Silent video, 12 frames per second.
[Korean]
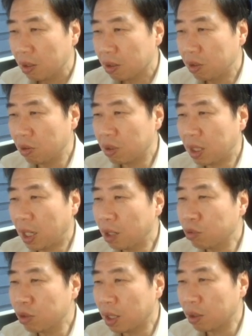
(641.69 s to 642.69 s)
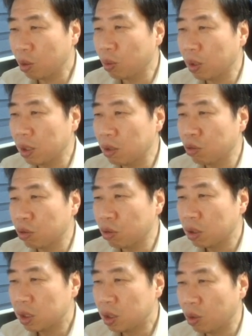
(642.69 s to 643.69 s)
그렇게 하고 나서 여기를
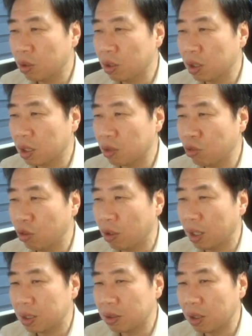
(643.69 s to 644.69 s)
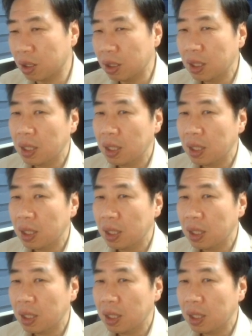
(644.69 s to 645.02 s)
씌워서 이렇게 눌러가는 거예요.